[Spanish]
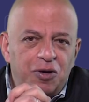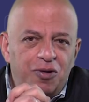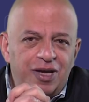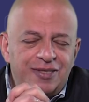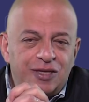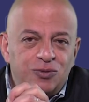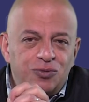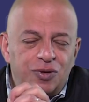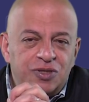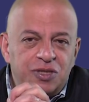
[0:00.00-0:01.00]
pero este
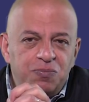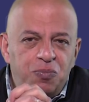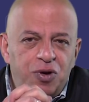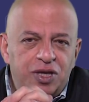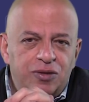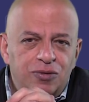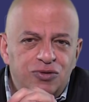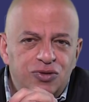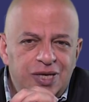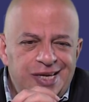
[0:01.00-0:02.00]
asunto de sin
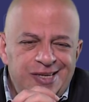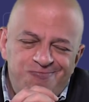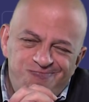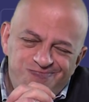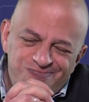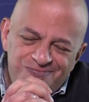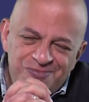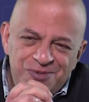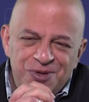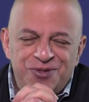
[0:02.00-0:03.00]
puertos,
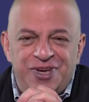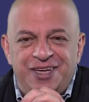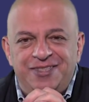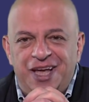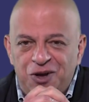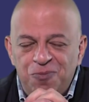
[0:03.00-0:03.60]
no sé, está